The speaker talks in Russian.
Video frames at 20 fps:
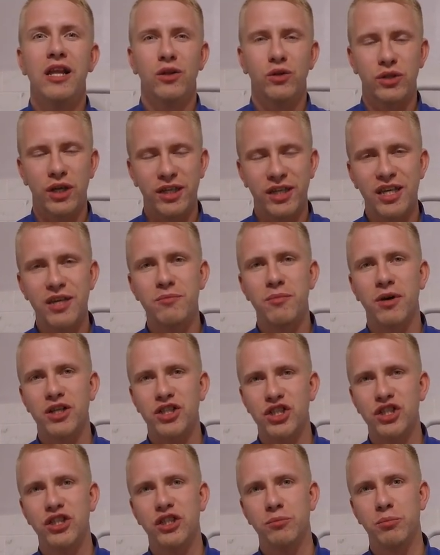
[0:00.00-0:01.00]
но такие
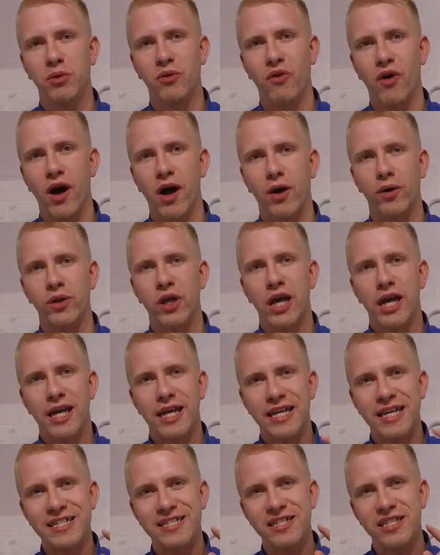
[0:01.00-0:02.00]
машины бывают.
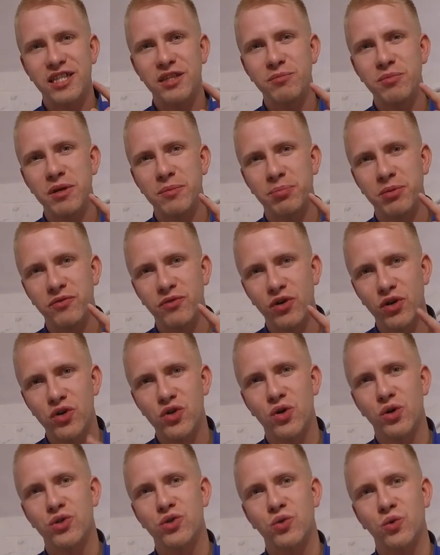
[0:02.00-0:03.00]
И если тебе
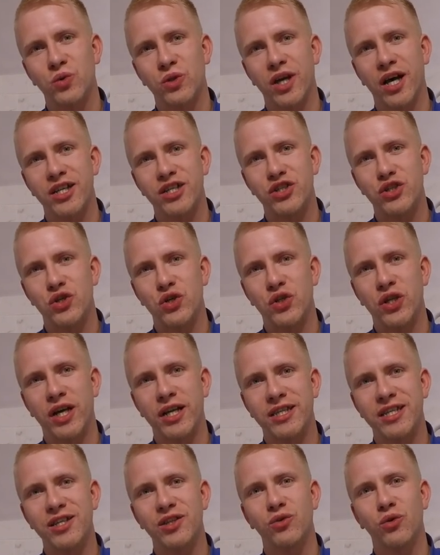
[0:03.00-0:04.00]
подвернется удача ее
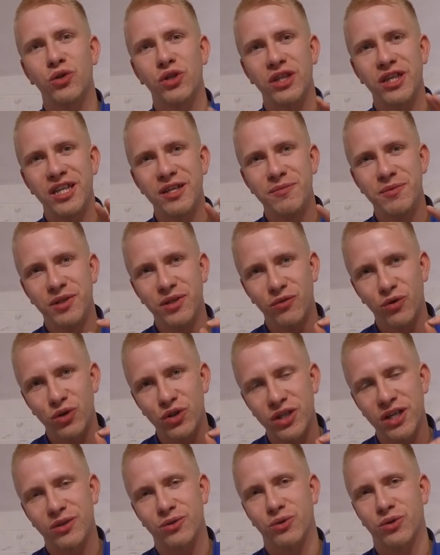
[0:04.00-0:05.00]
найти, то вот именно
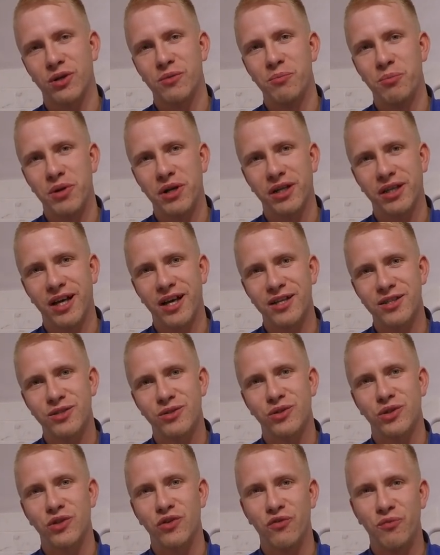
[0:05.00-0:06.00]
вот эту
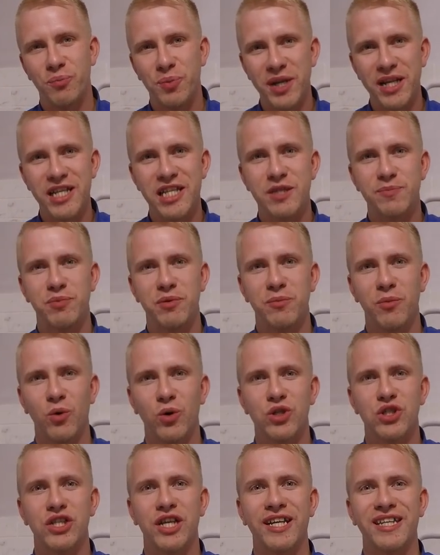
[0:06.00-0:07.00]
комплектацию ты в принципе
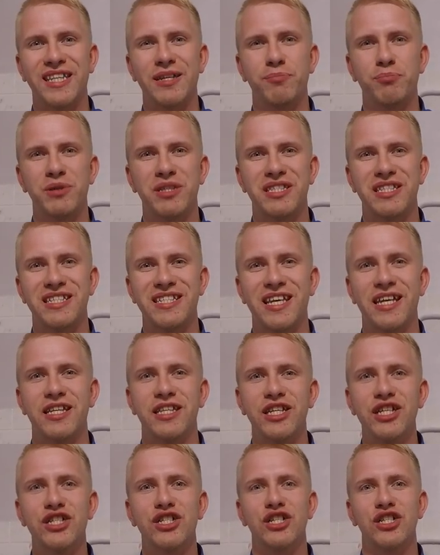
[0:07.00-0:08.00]
можешь найти по цене
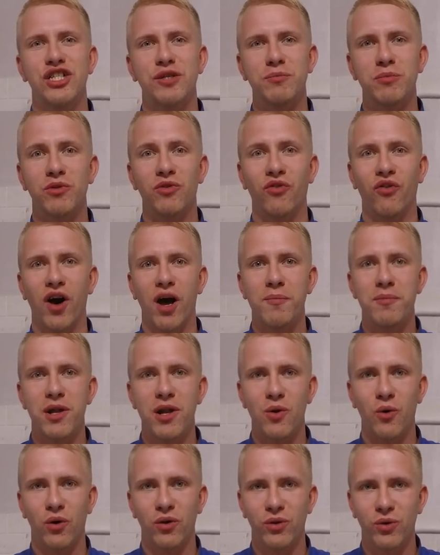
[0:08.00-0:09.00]
ниже, чем 2
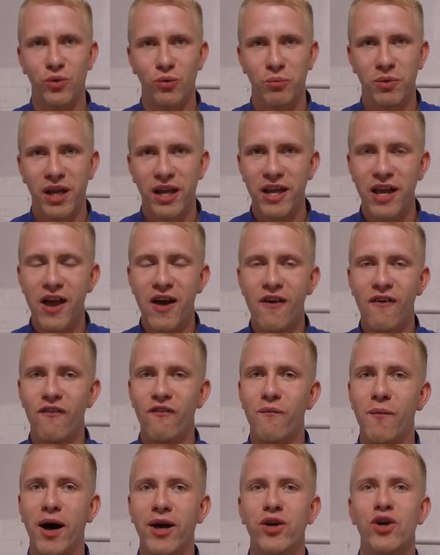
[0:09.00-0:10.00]
миллиона рублей.
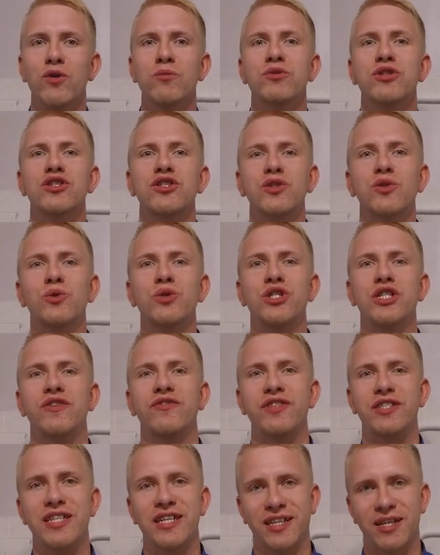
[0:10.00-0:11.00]
В моем же случае
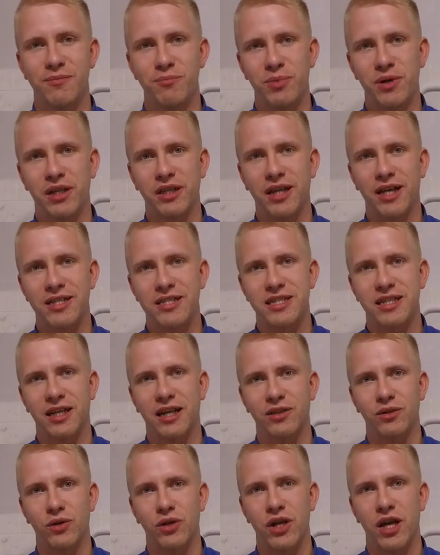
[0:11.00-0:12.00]
все комплектации,
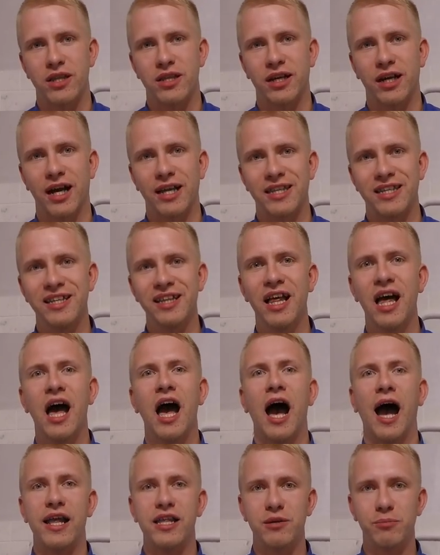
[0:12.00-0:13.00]
которые я находил,
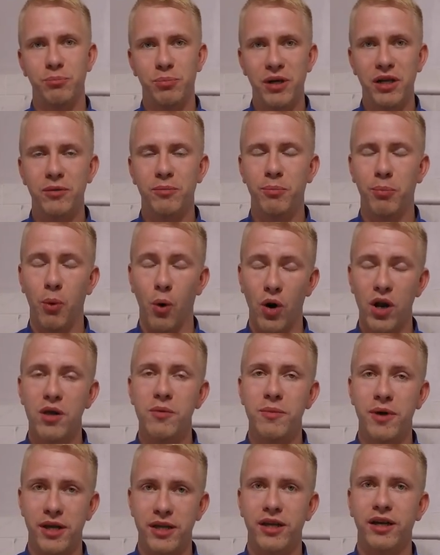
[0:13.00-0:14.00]
они были были
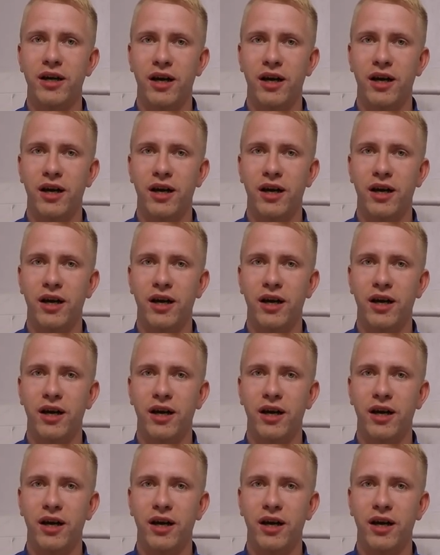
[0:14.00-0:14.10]
более-менее